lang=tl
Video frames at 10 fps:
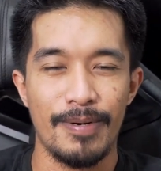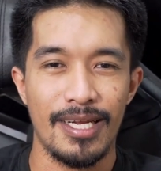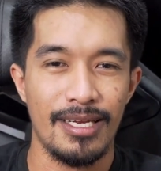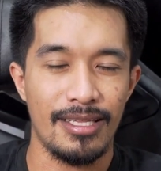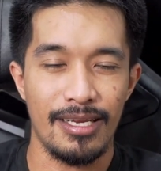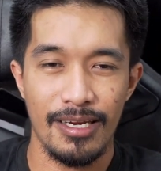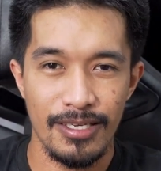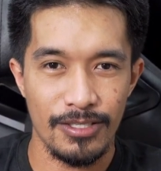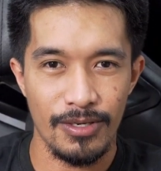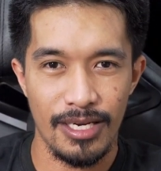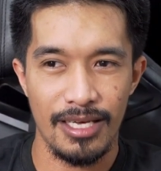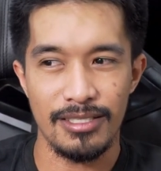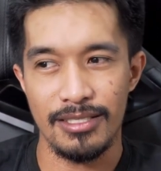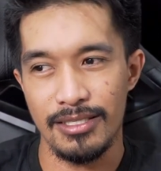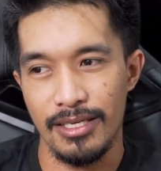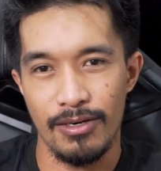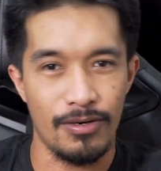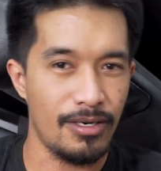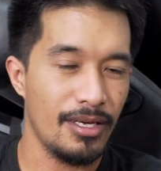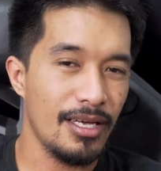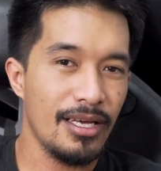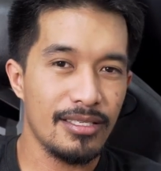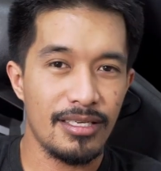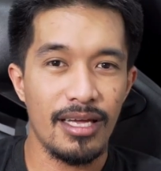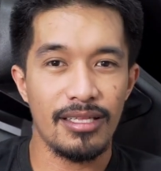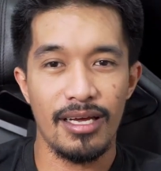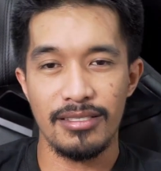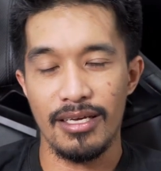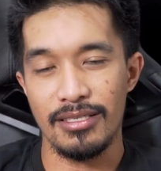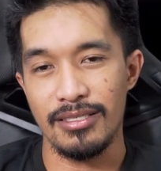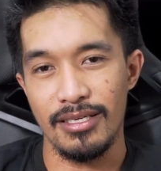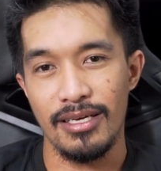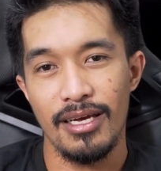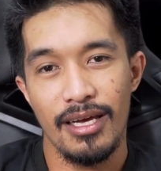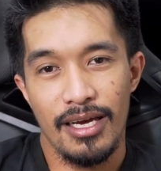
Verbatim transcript: pa rin na traditional SSD or SATA SSD,